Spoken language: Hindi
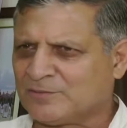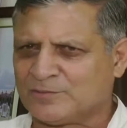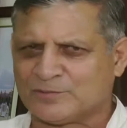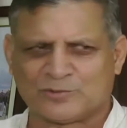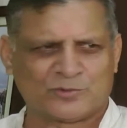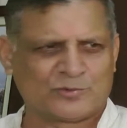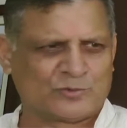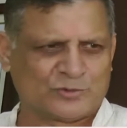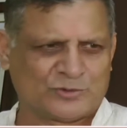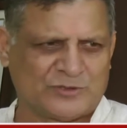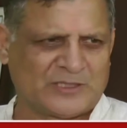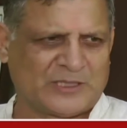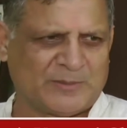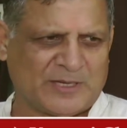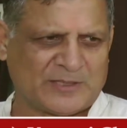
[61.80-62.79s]
तो कुछ
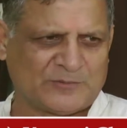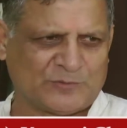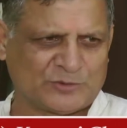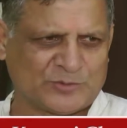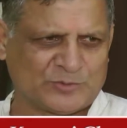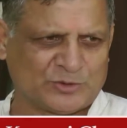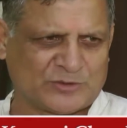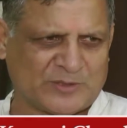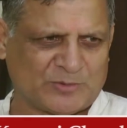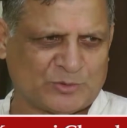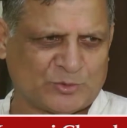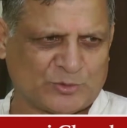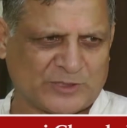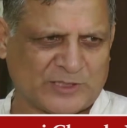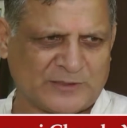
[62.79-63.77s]
दिन के बाद वो समझौता
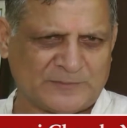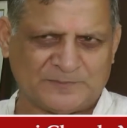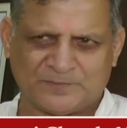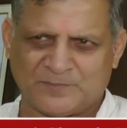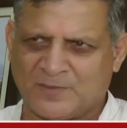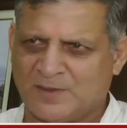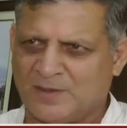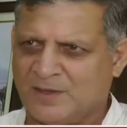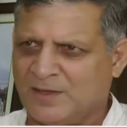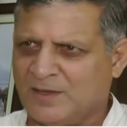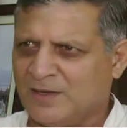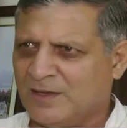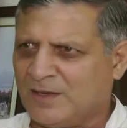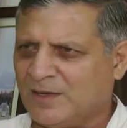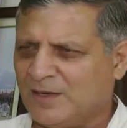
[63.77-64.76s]
भी टूट गया
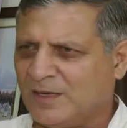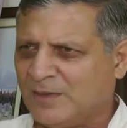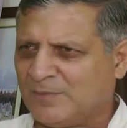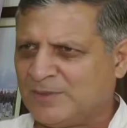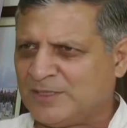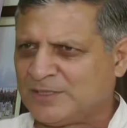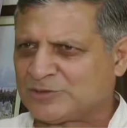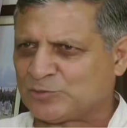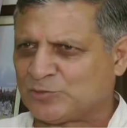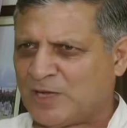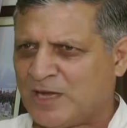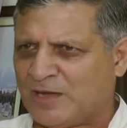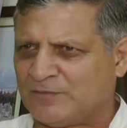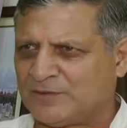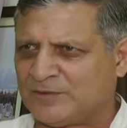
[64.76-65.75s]
अभी
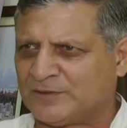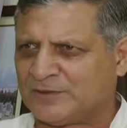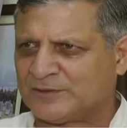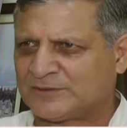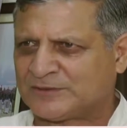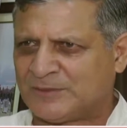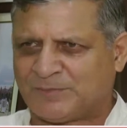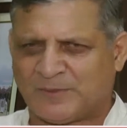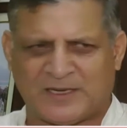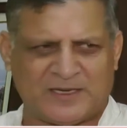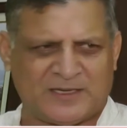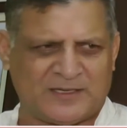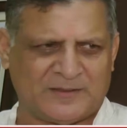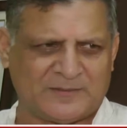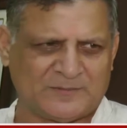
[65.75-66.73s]
चुनाव से
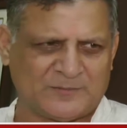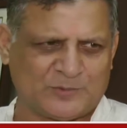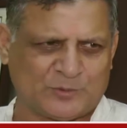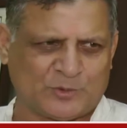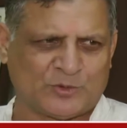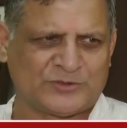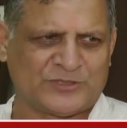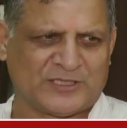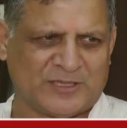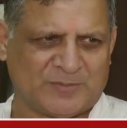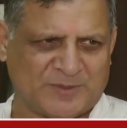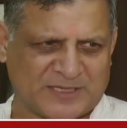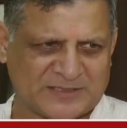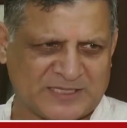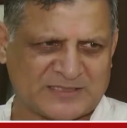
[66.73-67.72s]
पहले उन्होंने जे
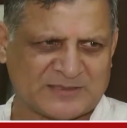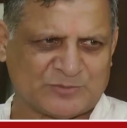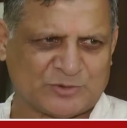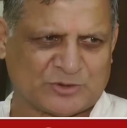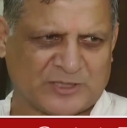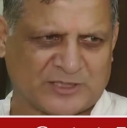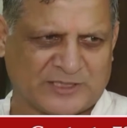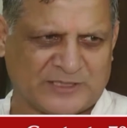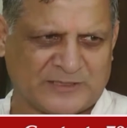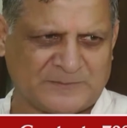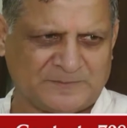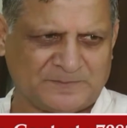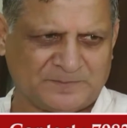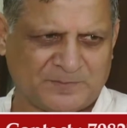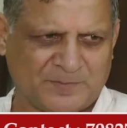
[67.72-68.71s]
जे पी के साथ समझौता
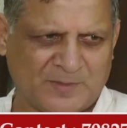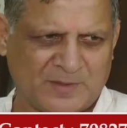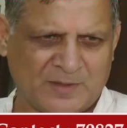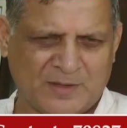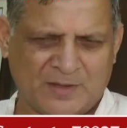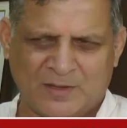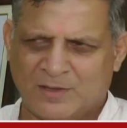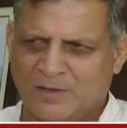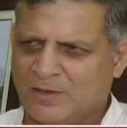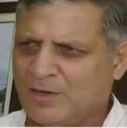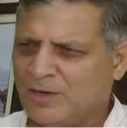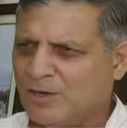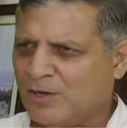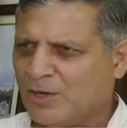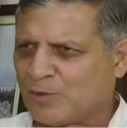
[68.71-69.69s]
किया
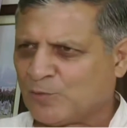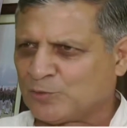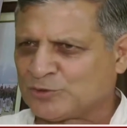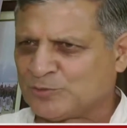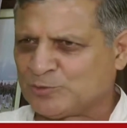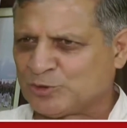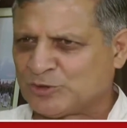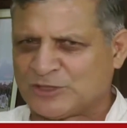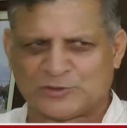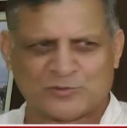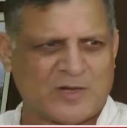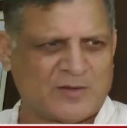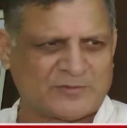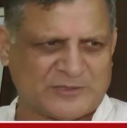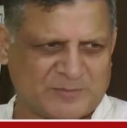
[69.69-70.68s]
और वो समझौता
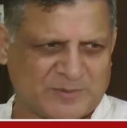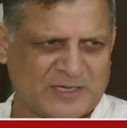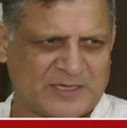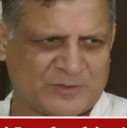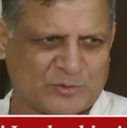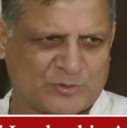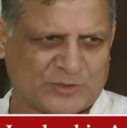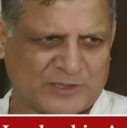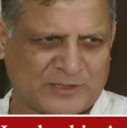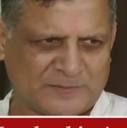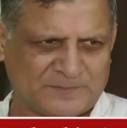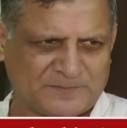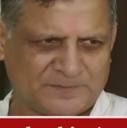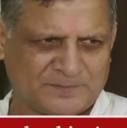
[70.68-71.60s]
चुनाव से पहले ही टूट गया